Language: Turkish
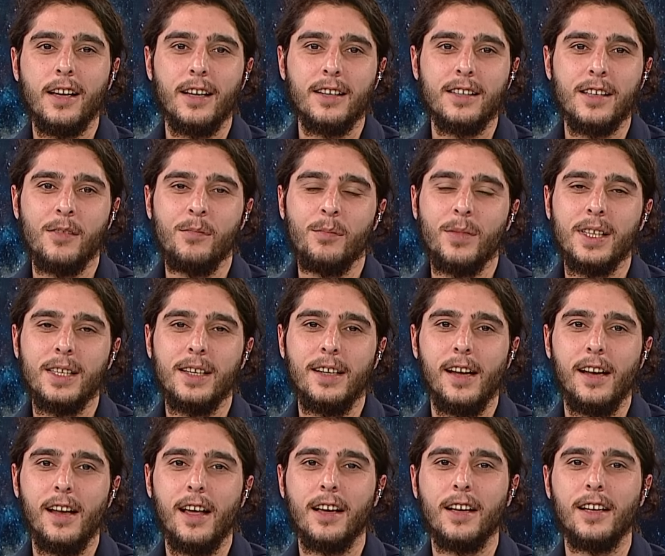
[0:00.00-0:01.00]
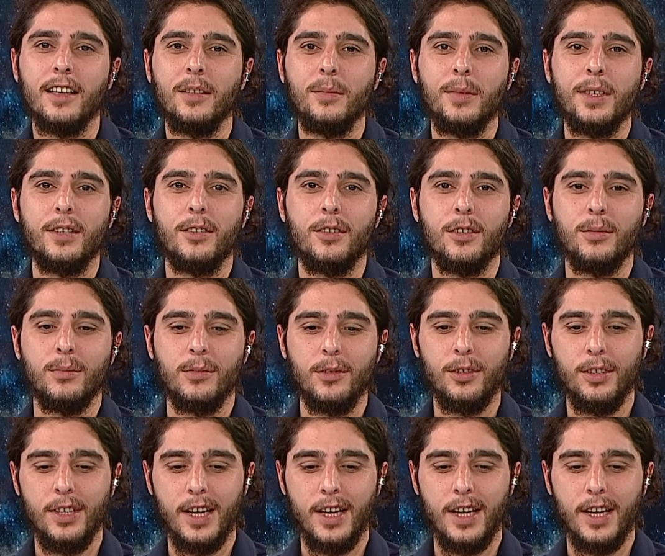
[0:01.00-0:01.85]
kazanmasıyla alakalı bir durumdur.